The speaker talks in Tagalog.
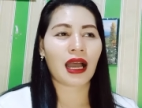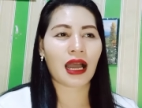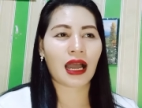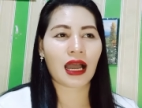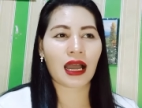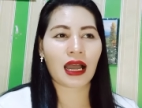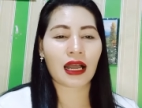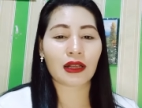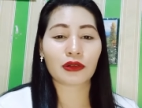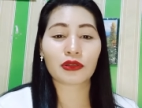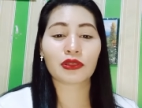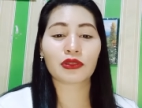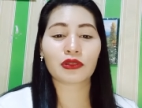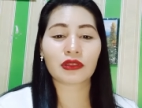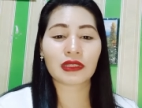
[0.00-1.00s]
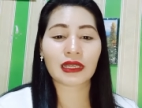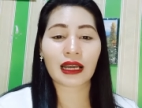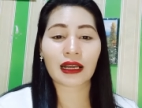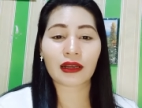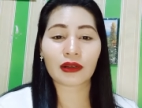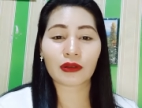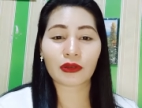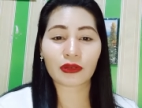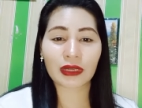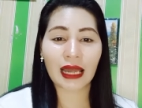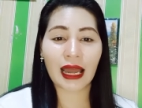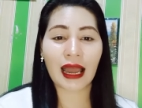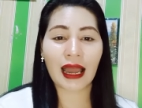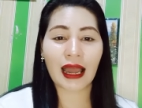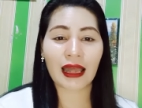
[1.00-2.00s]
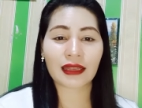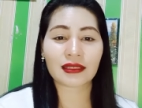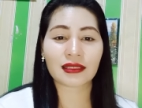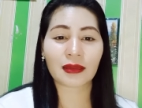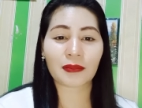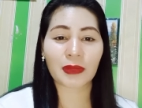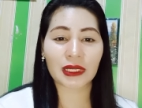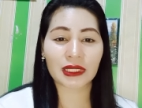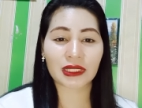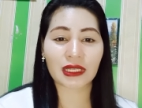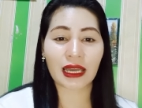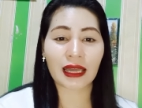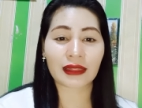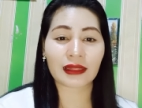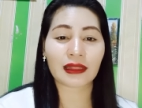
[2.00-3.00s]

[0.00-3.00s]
uh, gusto niyang unahan sa pag-chat